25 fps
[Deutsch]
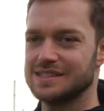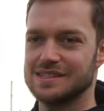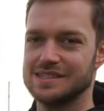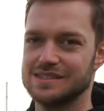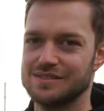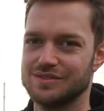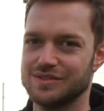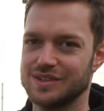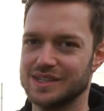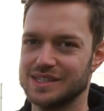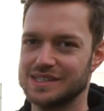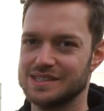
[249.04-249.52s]
das
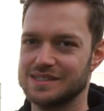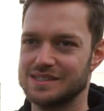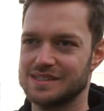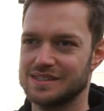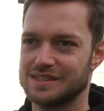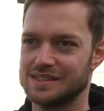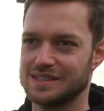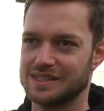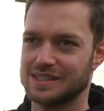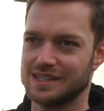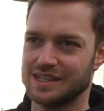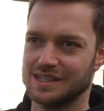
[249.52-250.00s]
ist
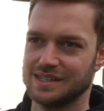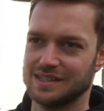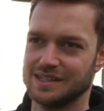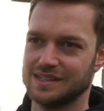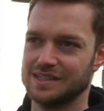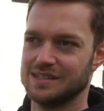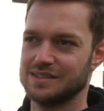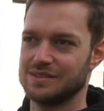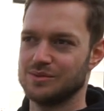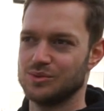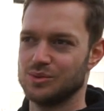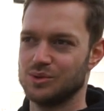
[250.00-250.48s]
fest. Ich kann da
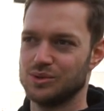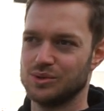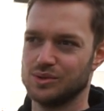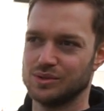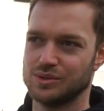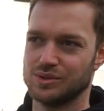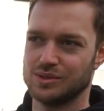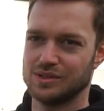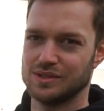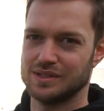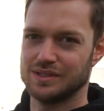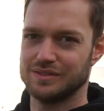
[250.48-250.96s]
hinten hoch
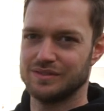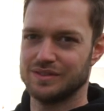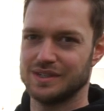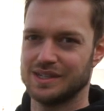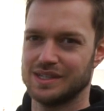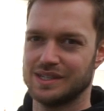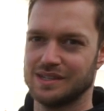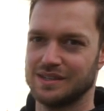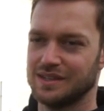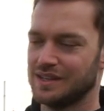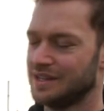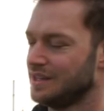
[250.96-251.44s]
und runter
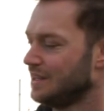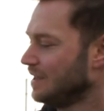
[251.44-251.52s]
fahren.